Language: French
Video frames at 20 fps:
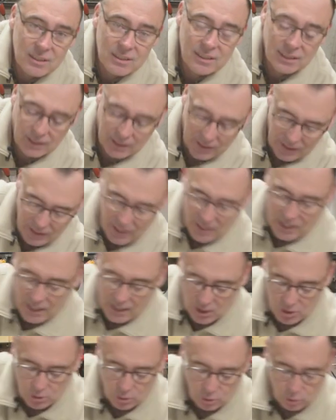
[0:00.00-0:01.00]
serrer
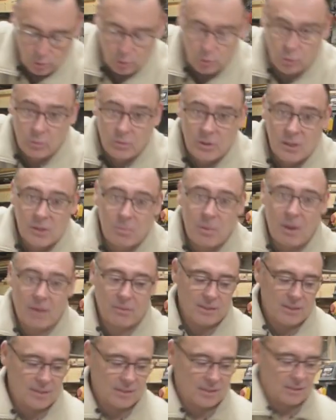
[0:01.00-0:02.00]
et je recule vis par
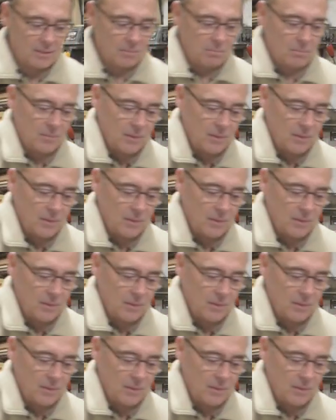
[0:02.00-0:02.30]
vis.